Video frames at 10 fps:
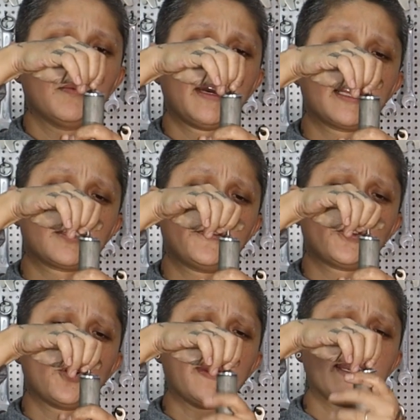Parece que
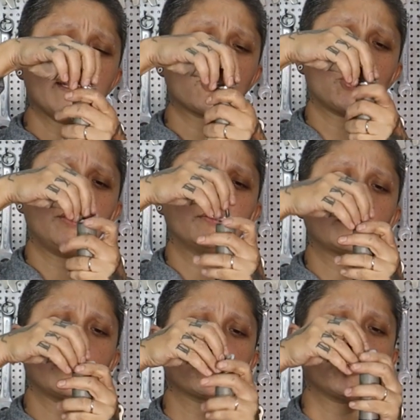ficou bem retinho,
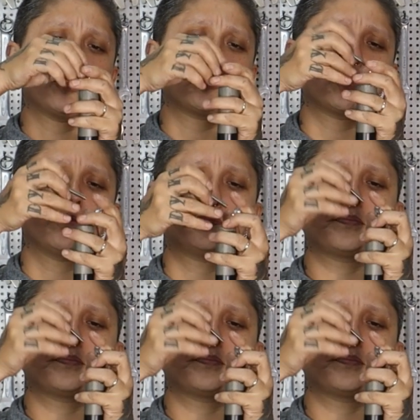tá, gente?